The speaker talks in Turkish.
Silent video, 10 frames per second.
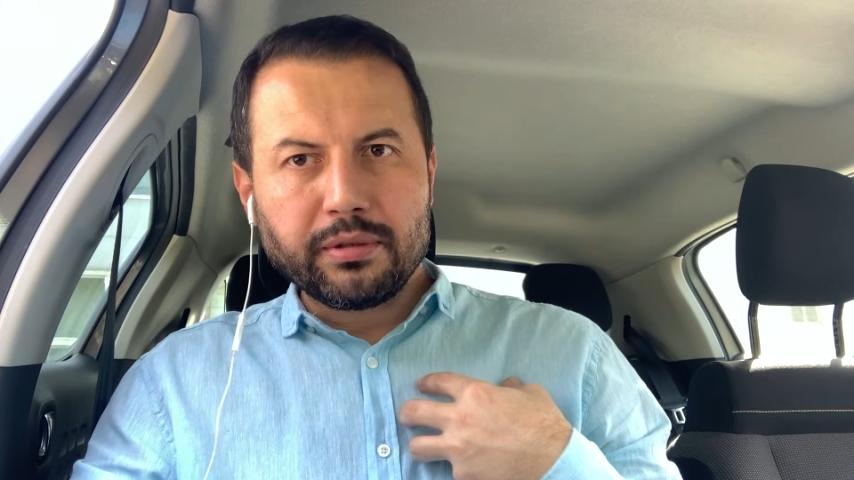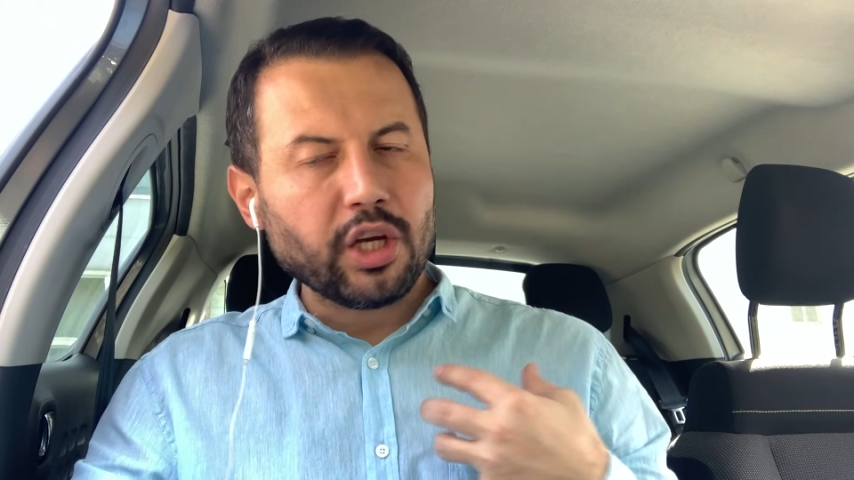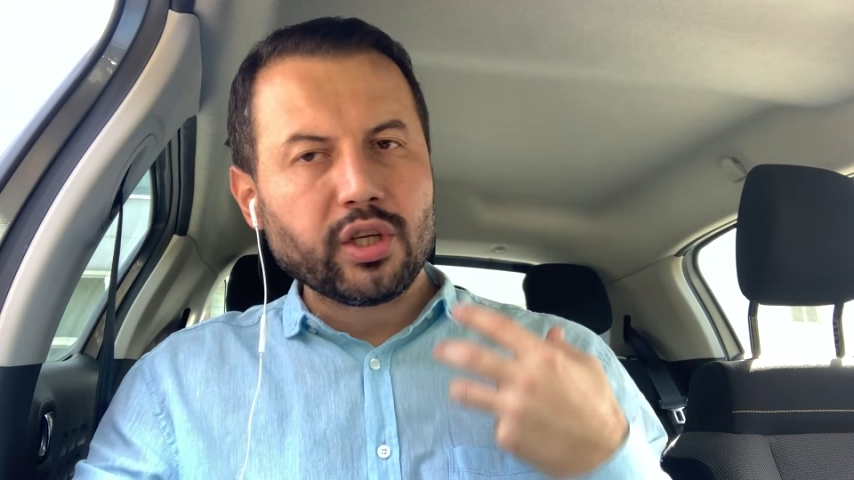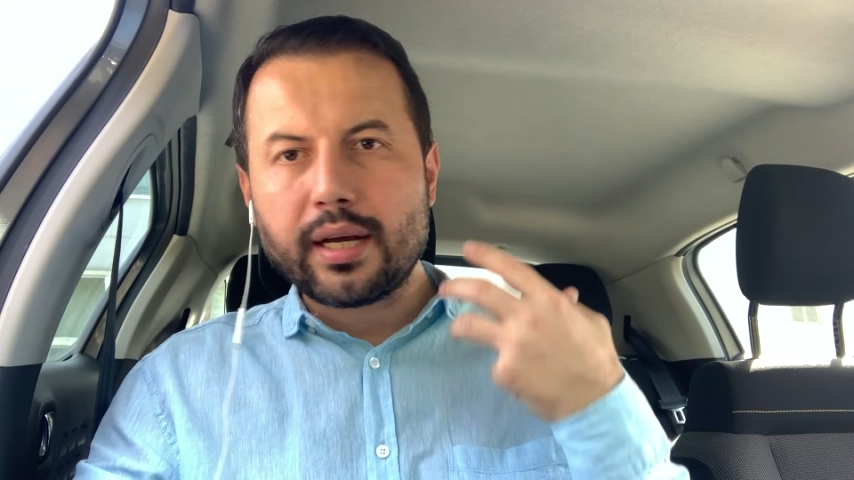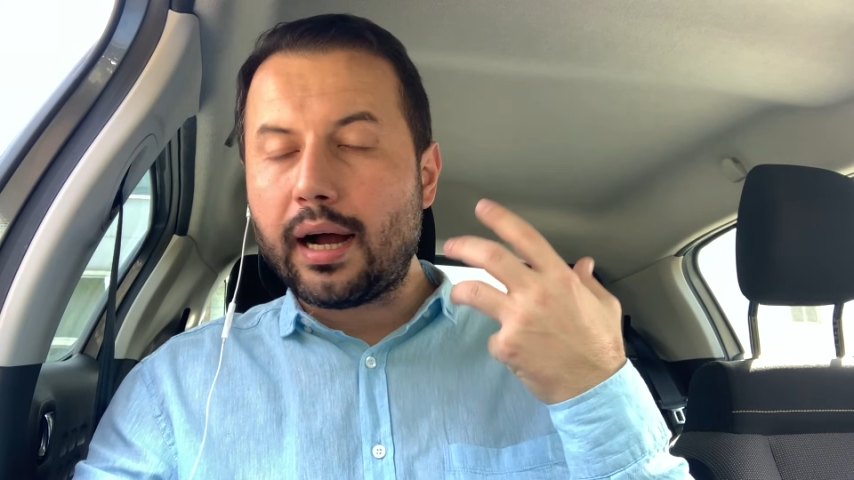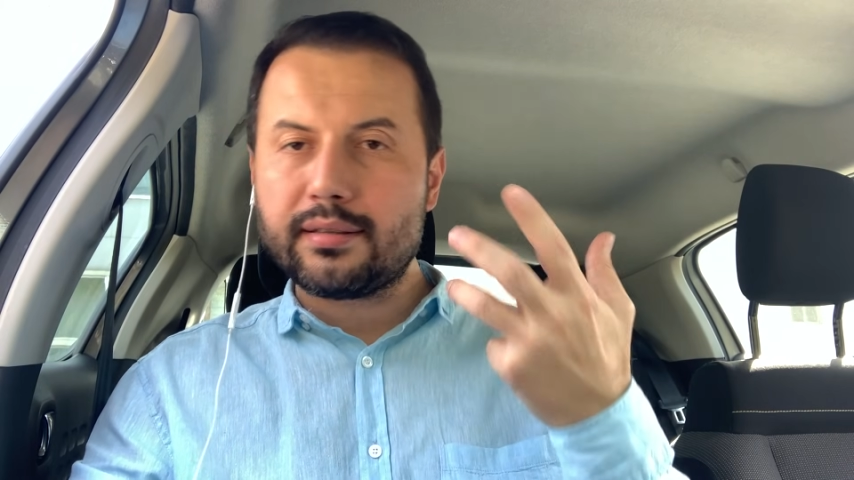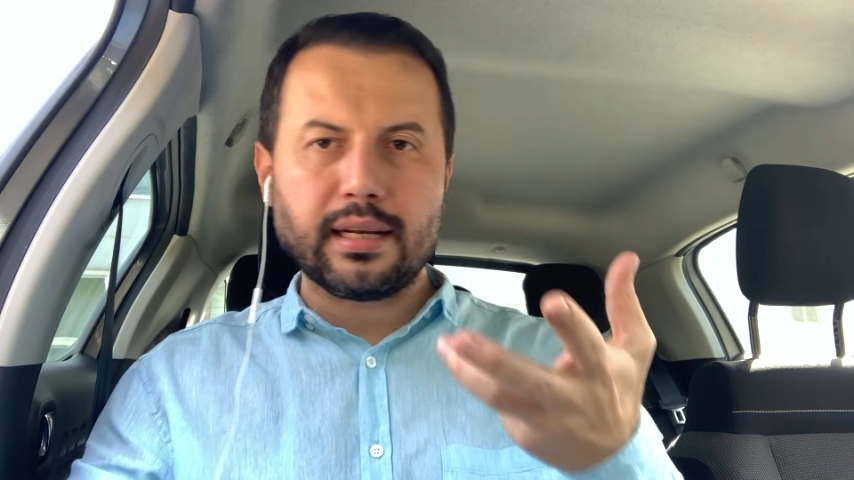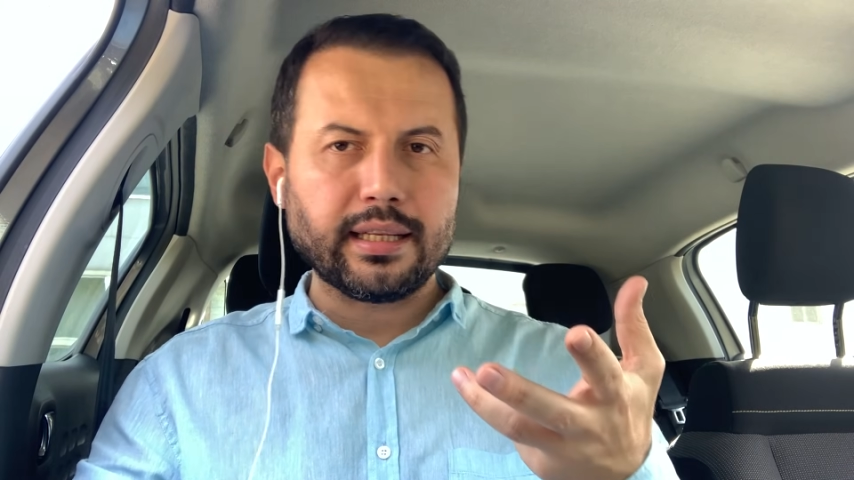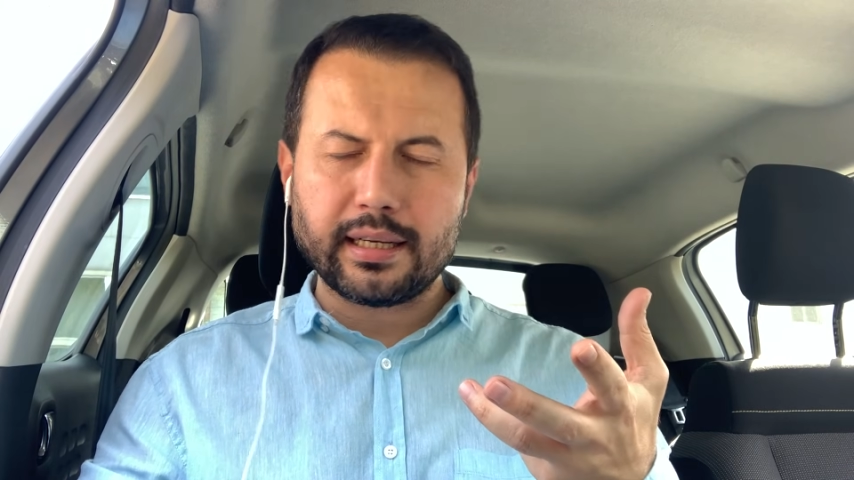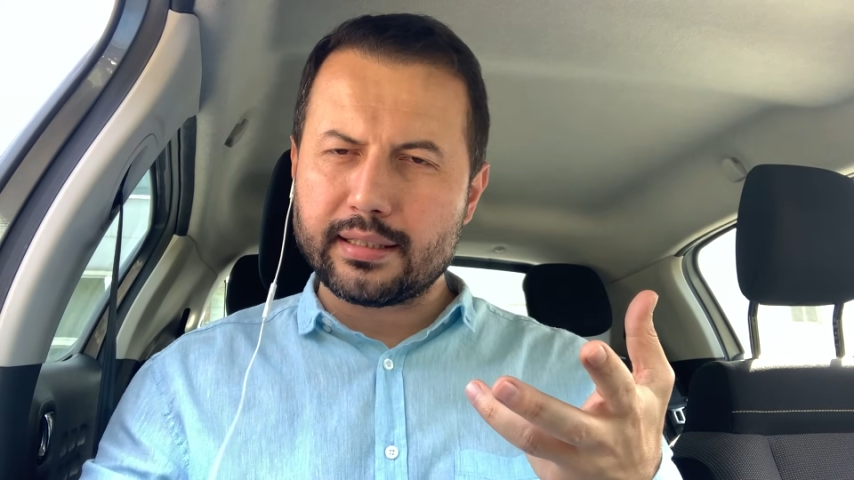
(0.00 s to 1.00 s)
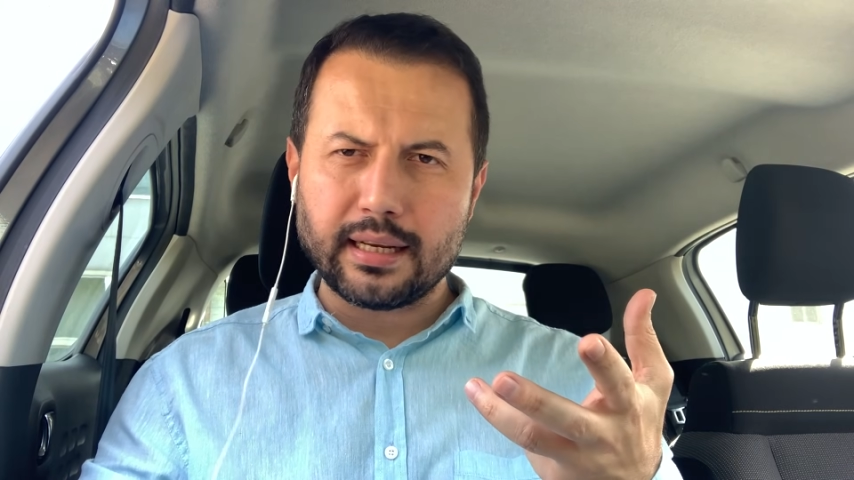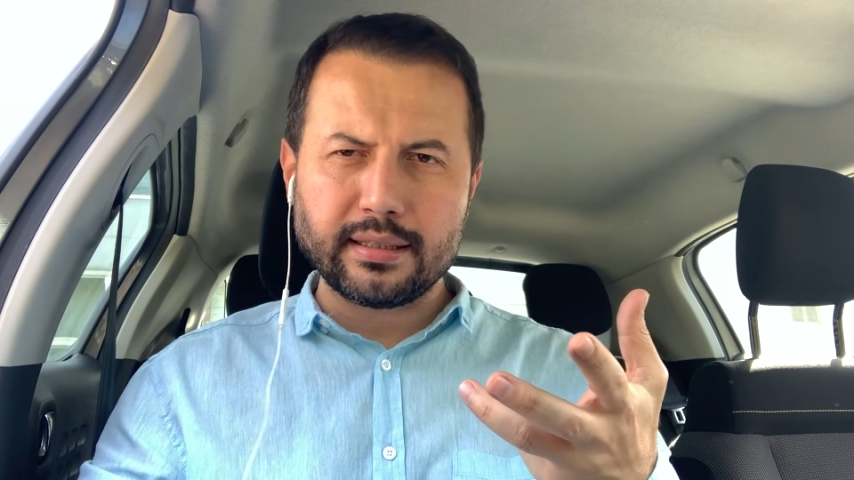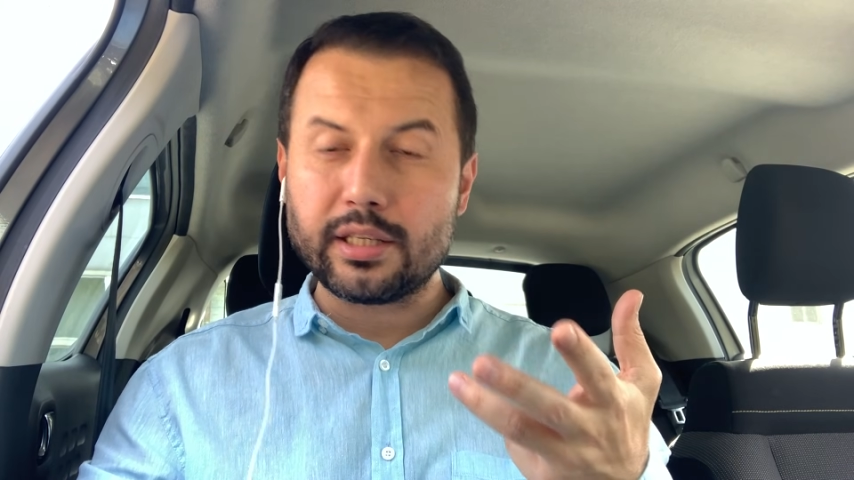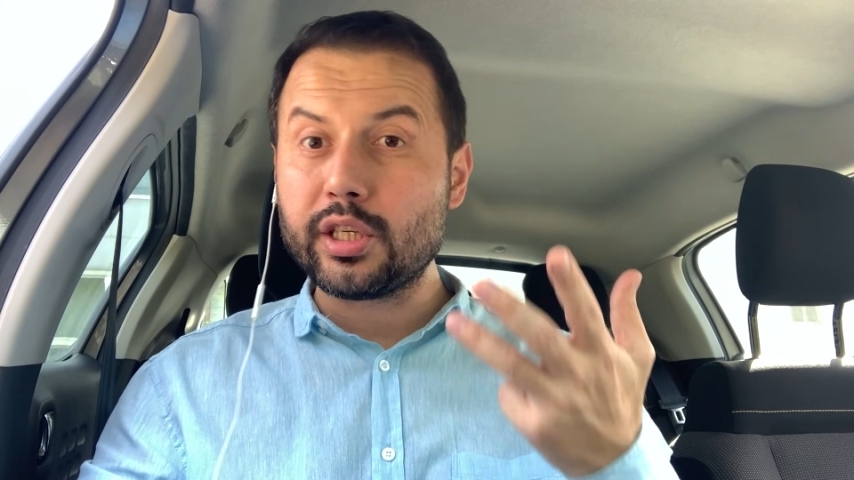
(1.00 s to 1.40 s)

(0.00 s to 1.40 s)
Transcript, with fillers: Keşke Galatasaray'da kazansaydı,